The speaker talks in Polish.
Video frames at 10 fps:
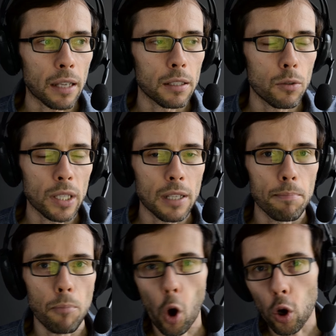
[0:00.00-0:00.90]
Taka sytuacja
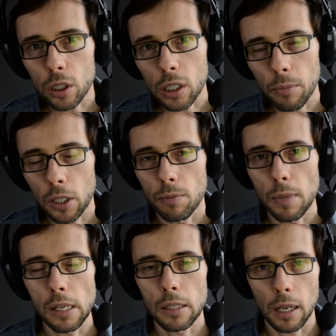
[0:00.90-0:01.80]
może mieć
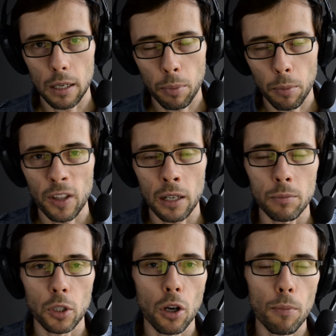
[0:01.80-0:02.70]
miejsce, ale
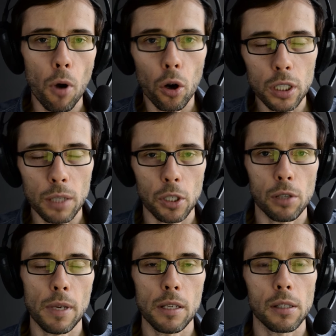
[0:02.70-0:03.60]
powtarzam, tylko może
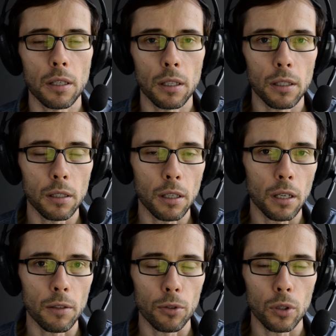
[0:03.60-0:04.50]
mieć miejsce, kiedy,
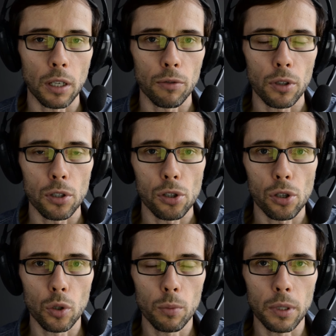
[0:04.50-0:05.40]
kiedy fotografujesz
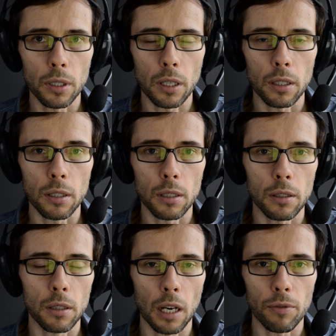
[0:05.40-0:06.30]
śluby,
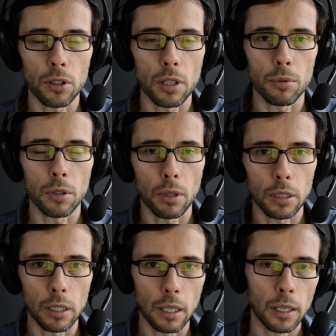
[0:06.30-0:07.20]
kiedy trafiasz na
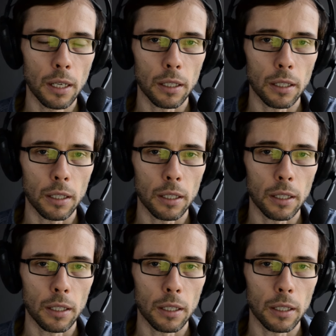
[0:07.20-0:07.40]
przykład na